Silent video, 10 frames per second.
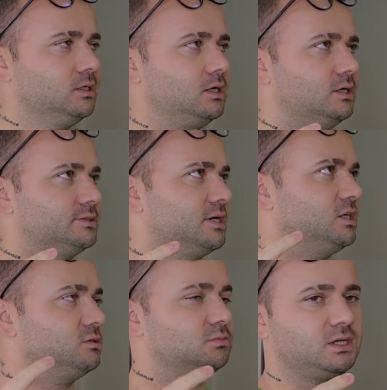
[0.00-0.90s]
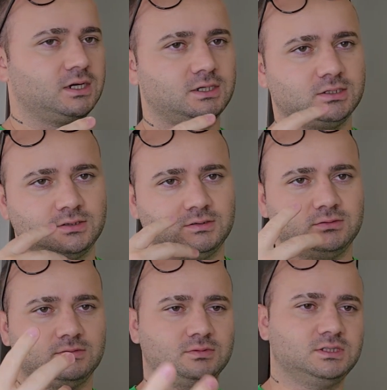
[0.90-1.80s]
а, скажем так,
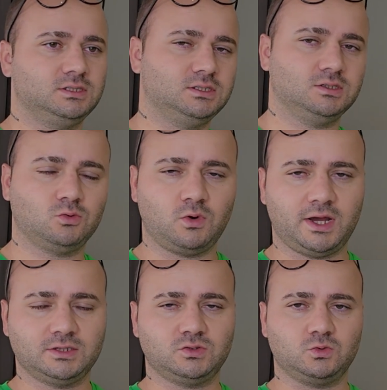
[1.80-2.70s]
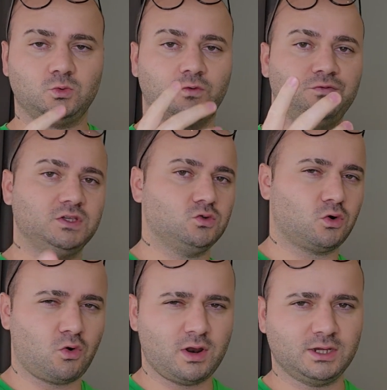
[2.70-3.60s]
э, ситуацию,
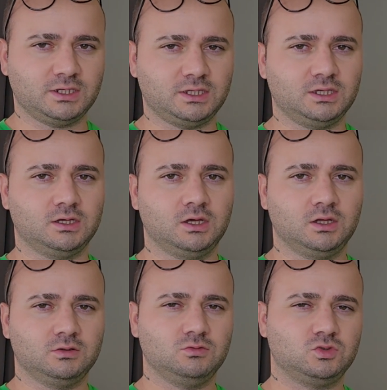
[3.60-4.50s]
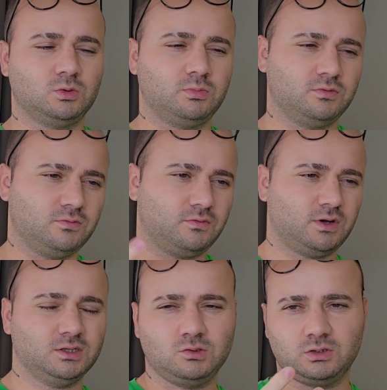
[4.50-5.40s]
видеоролики, ну,
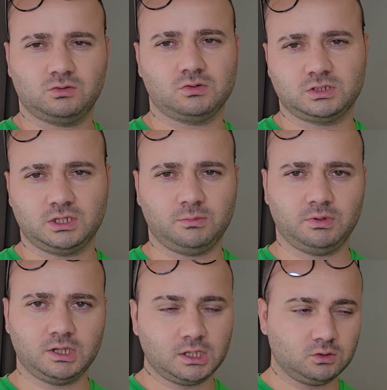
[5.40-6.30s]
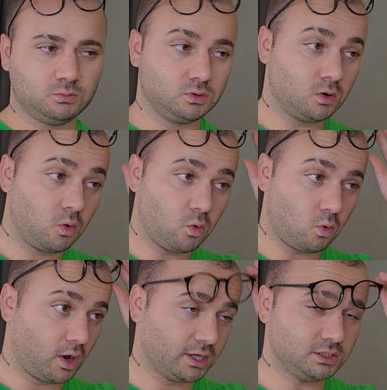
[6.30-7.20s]
чтобы одно и то же не было. Я думаю,
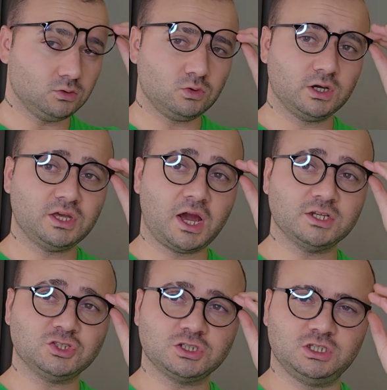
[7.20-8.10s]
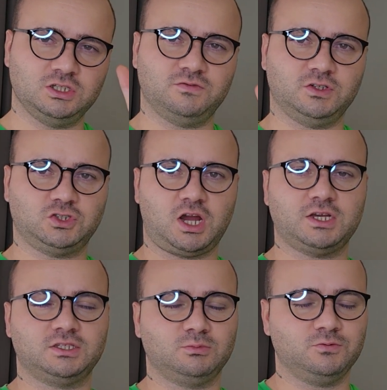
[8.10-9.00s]
о, одену-ка я очки и в
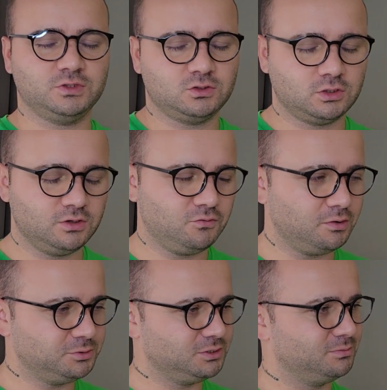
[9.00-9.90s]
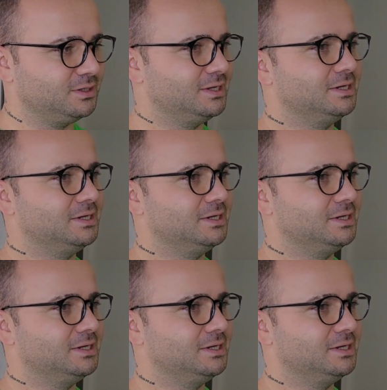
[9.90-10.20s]
очках сниму видео. И, в общем,